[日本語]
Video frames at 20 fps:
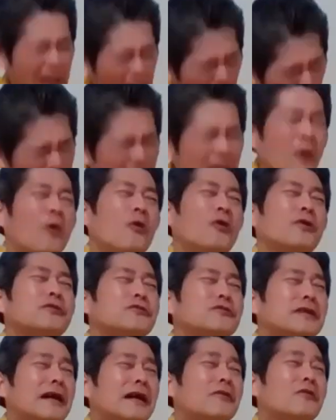まあこ、まあ、こうい
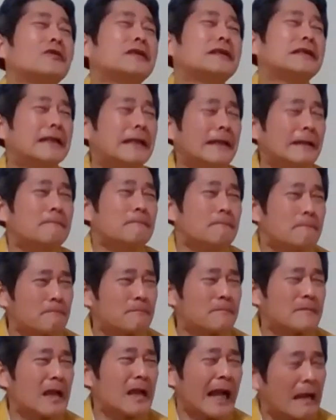う野郎にね、う
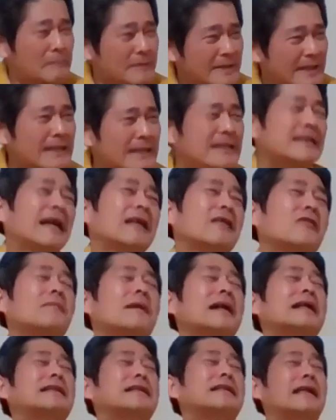ん、神さんに頼
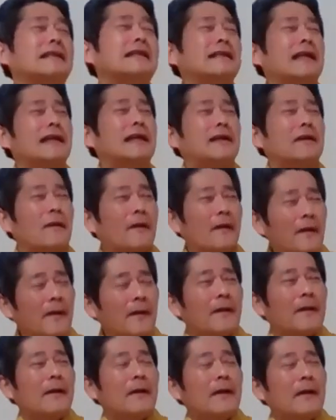まれたんだ
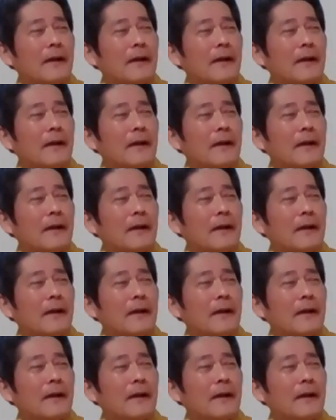よ。